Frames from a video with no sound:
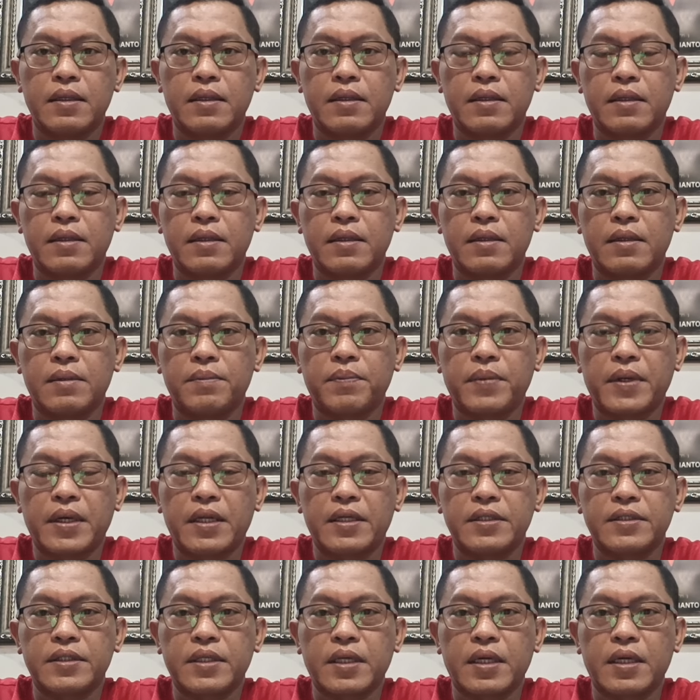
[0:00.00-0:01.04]
eh,
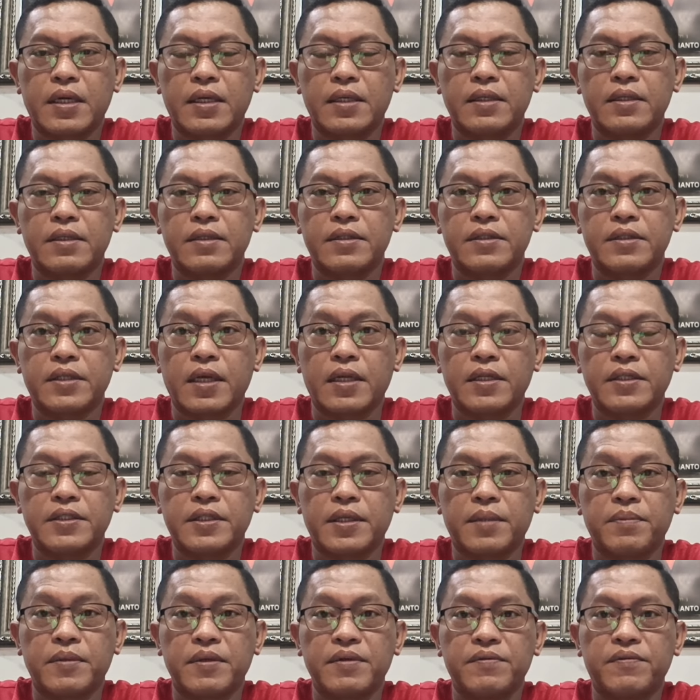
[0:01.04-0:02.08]
pada saat
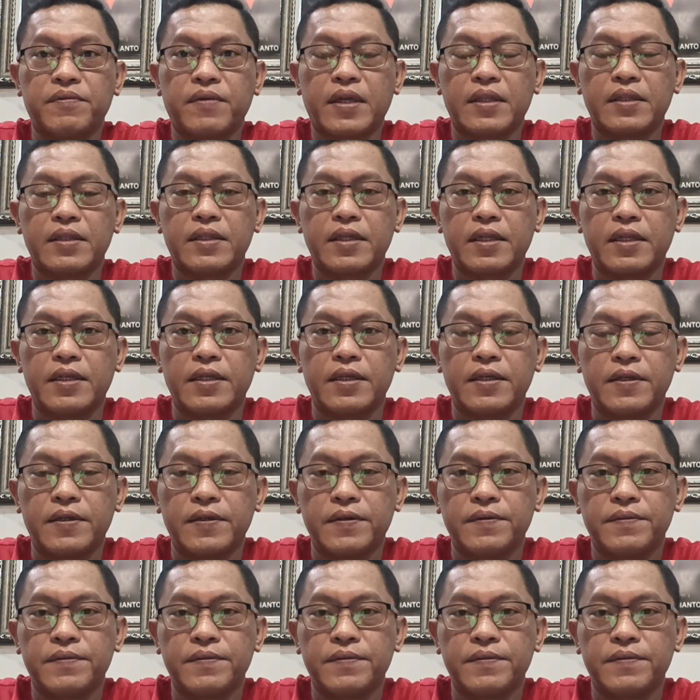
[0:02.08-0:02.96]
sarcap infanteri.